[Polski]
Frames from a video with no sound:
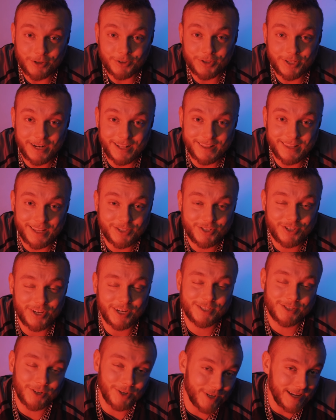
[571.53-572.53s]
to tyle na
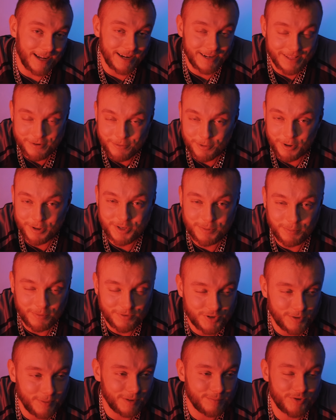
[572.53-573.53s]
dzisiaj, sorry, ale nie mogę się
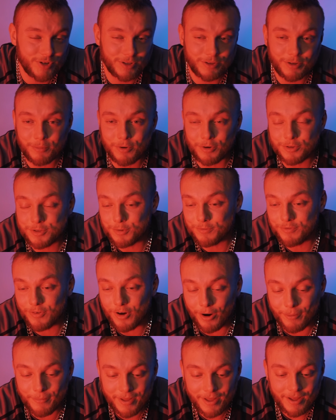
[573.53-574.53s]
powstrzymać przed tą
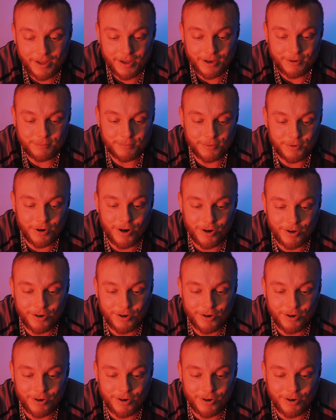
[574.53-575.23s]
końcówką, bo